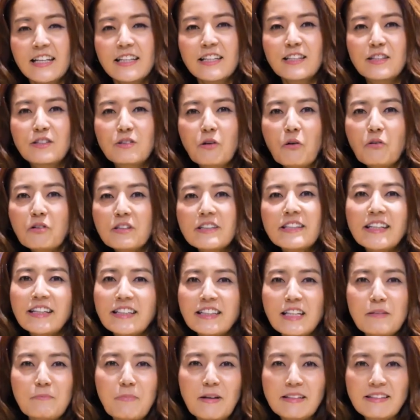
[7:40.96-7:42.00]
이 또르띠아
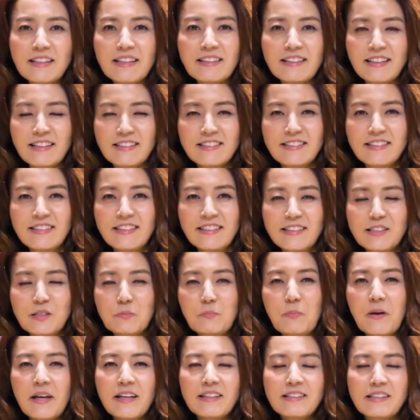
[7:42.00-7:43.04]
데 파타타스는
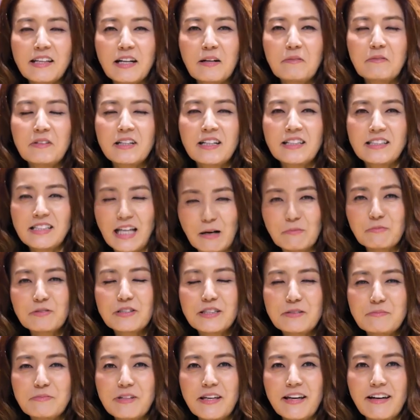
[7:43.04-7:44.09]
스페인 사람들의
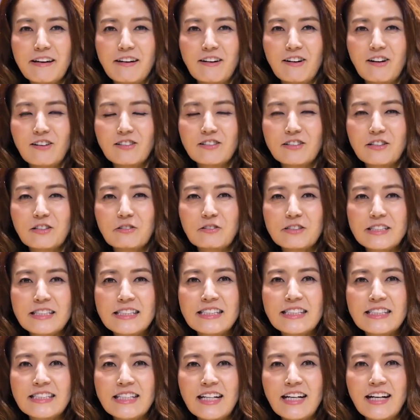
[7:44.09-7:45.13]
자부심이에요. 그리고
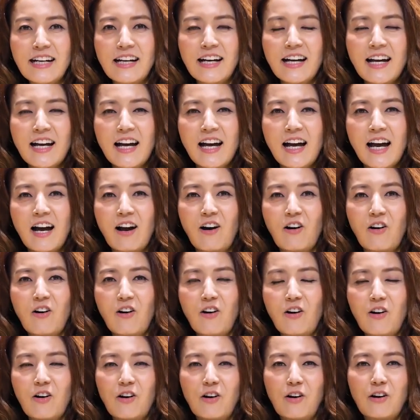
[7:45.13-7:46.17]
진짜
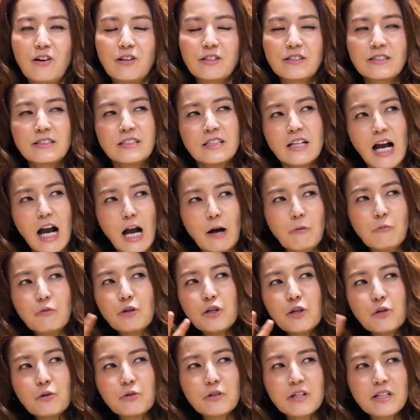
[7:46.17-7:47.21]

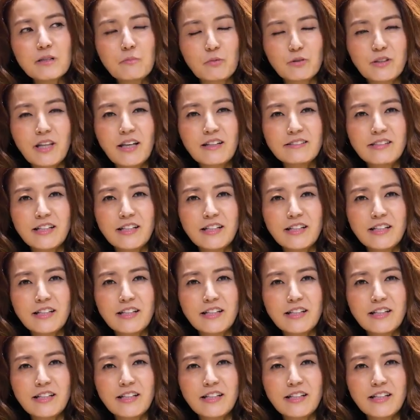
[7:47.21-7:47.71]
아무리 요리를 못하는